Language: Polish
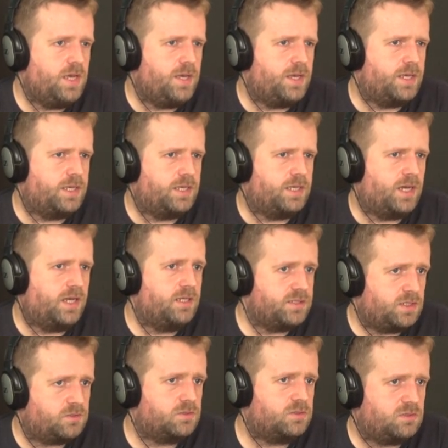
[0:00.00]
E, ale
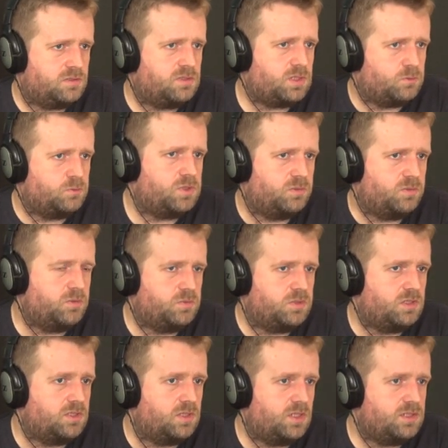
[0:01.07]
za to z tatusiem
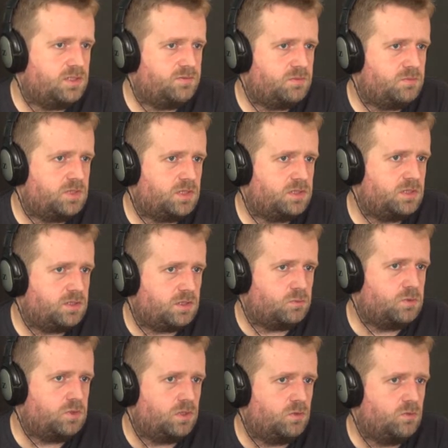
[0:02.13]
robisz interesy w tym czasie,
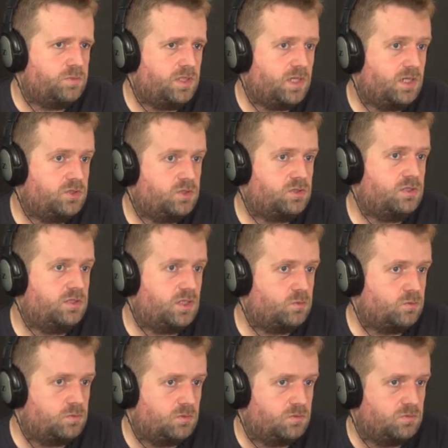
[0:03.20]
tatuś cię lubi, ale co ten
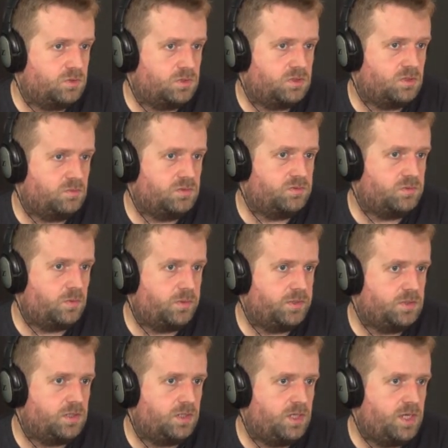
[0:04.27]
tatuś mo może zrobić w tym
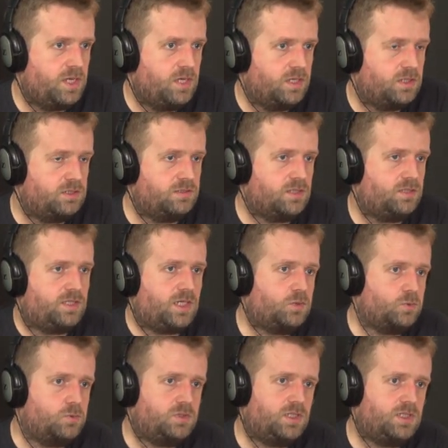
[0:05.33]
momencie? Jeśli ten
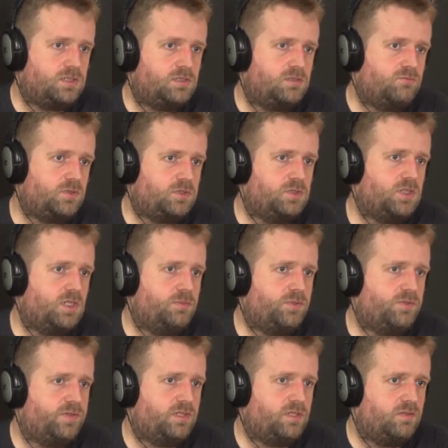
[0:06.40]
tatuś jest właścicielem
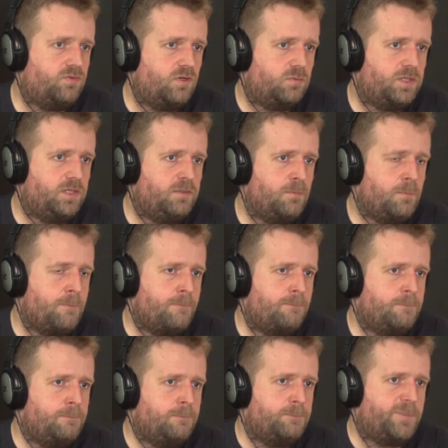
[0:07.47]
prywatnej firmy,
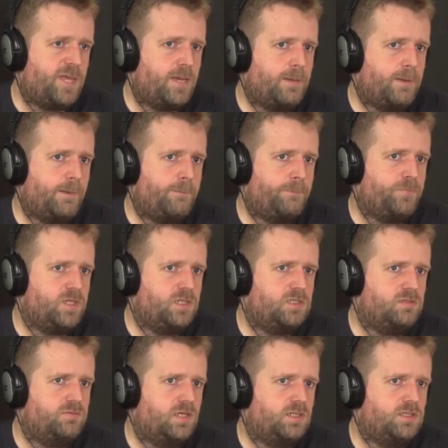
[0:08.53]
Um, I
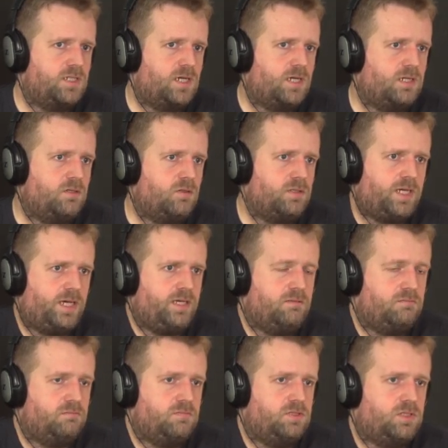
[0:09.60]
stwierdza, ok,
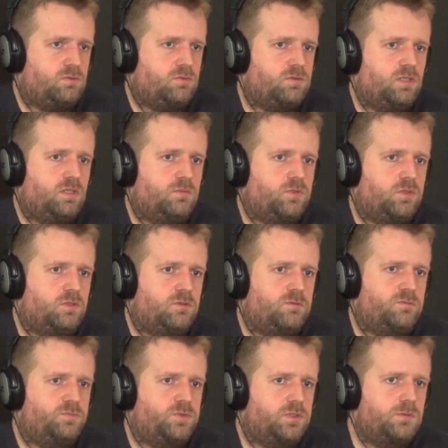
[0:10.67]
zatrudnili
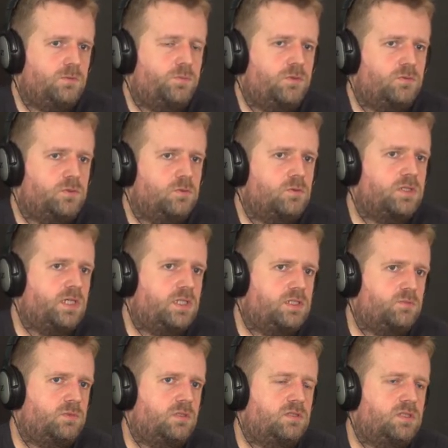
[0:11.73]
moją przygłupią córkę
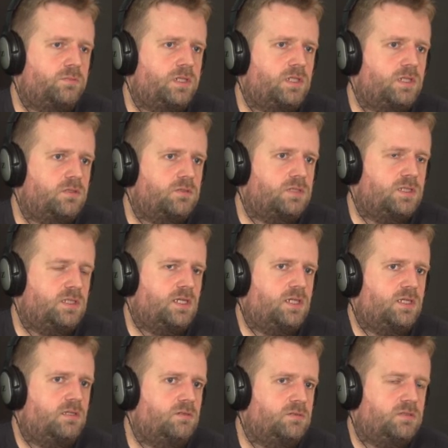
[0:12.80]
czy mojego debilnego syna
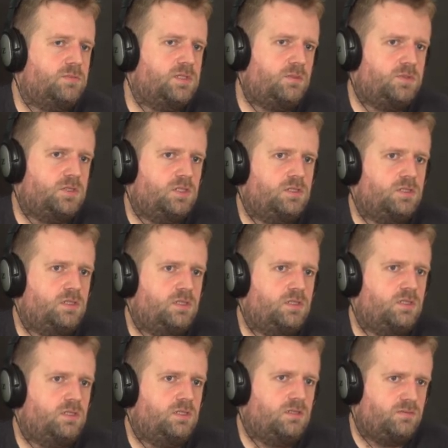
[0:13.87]
i on sobie tam siedzi
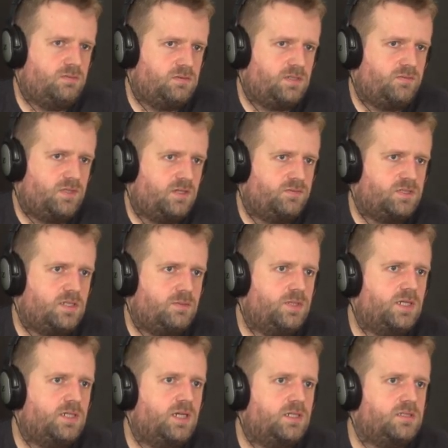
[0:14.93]
i, i zawija w
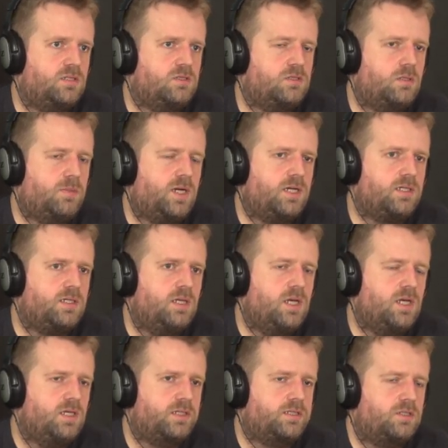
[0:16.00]
sreberkę jak ten dziobak,
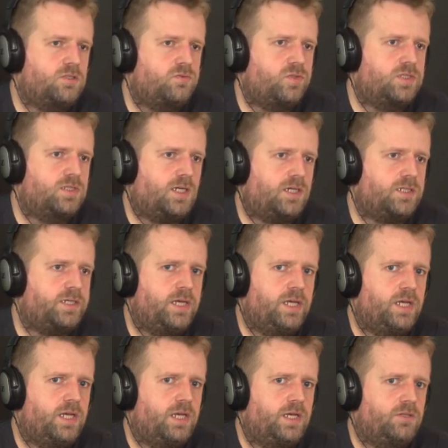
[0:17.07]
jak ten świstak.
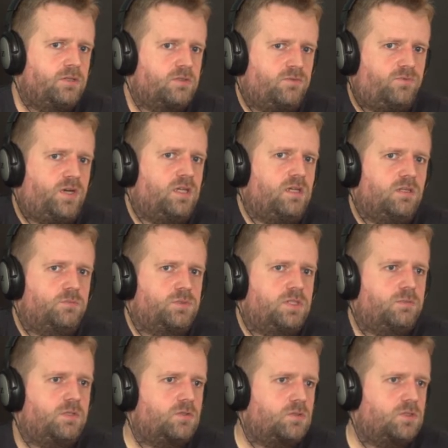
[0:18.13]
No to fajnie, no
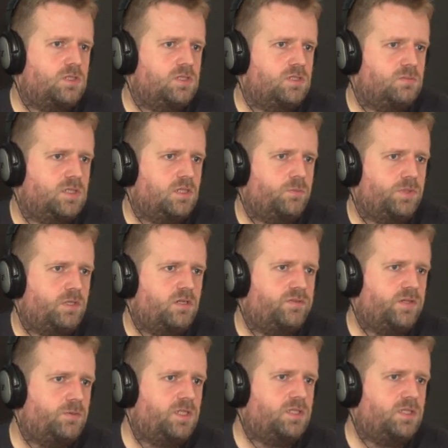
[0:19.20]
przynajmniej ktoś się z nim zaopiekował.